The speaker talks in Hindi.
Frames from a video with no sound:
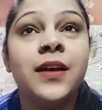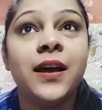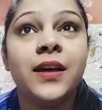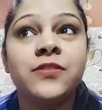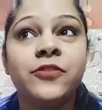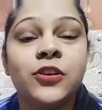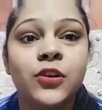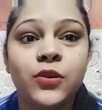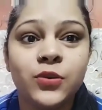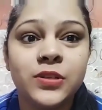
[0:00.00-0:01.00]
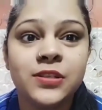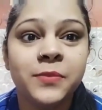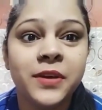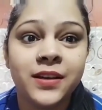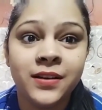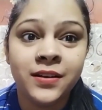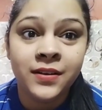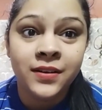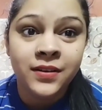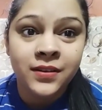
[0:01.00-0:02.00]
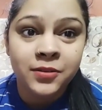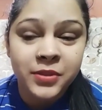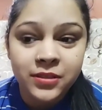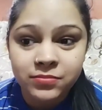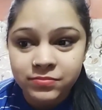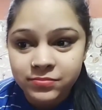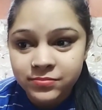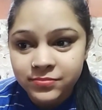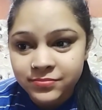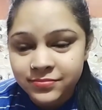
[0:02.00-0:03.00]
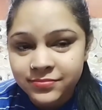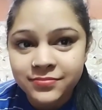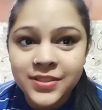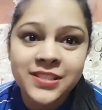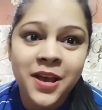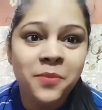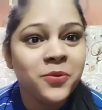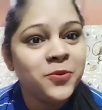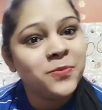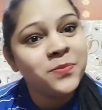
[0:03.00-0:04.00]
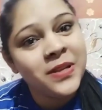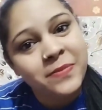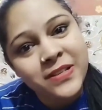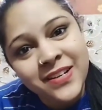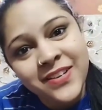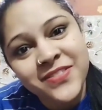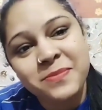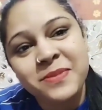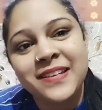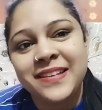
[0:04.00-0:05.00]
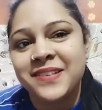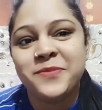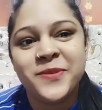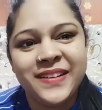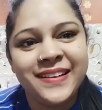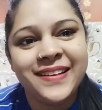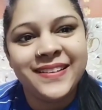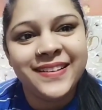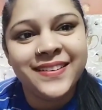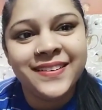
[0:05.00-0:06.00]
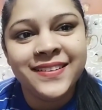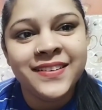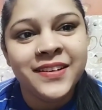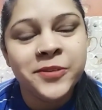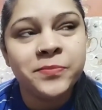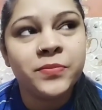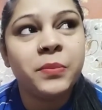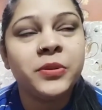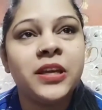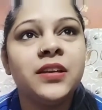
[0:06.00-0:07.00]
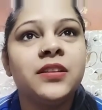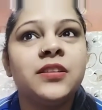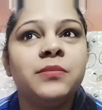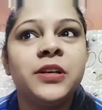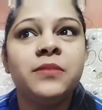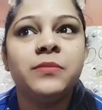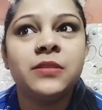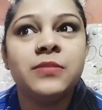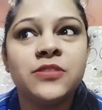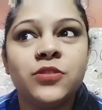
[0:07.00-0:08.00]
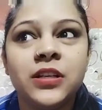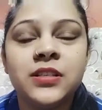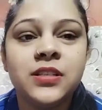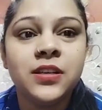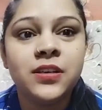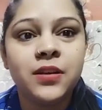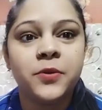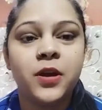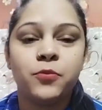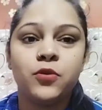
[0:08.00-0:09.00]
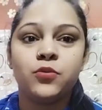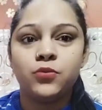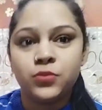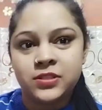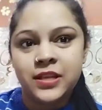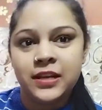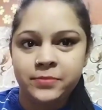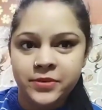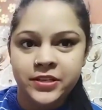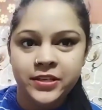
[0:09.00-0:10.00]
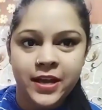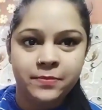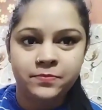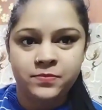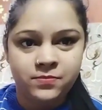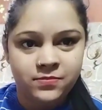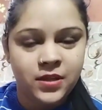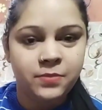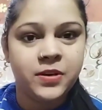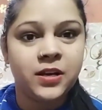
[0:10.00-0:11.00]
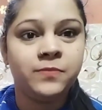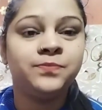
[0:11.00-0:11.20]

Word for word: ऐसा फील कर रही हूँ कि जैसे मैं एक मतलब बस क्या बोलूँ मेरे पास लफ्ज़ भी नहीं है बोलने के लिए मैं पता नहीं कितनी बड़ी मतलब ऐसा होता है ना जैसे कि अपने आप को सेलिब्रिटी टाइप अपना